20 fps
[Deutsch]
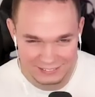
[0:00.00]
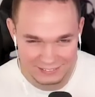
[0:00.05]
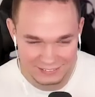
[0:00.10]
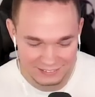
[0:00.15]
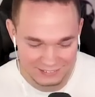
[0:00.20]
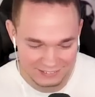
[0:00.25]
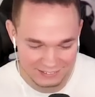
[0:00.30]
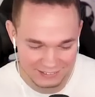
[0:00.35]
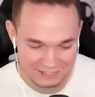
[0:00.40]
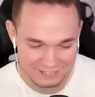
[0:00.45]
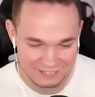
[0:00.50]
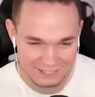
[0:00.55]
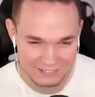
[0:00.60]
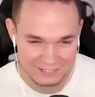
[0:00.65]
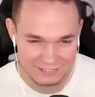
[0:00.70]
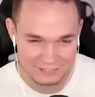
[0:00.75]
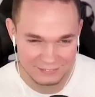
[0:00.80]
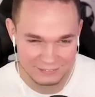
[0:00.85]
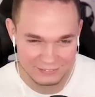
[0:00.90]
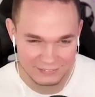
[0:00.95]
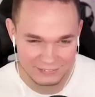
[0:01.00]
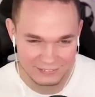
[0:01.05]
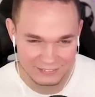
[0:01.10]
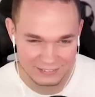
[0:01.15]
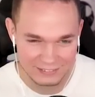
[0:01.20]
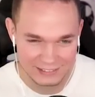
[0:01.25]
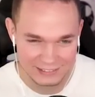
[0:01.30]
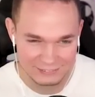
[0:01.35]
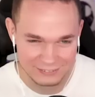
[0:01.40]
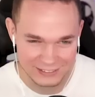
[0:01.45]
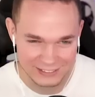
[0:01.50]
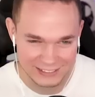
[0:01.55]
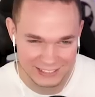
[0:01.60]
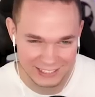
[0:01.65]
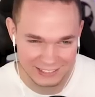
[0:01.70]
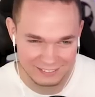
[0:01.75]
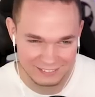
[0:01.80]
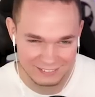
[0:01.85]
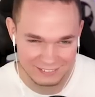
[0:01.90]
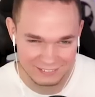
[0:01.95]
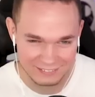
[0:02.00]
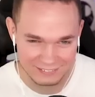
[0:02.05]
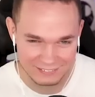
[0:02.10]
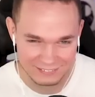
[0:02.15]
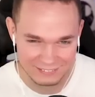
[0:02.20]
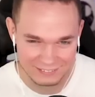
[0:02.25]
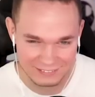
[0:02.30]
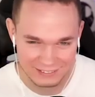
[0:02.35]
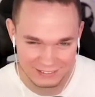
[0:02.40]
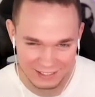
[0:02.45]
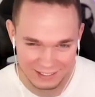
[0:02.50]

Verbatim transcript: dich jetzt hier äh, versteckt äh,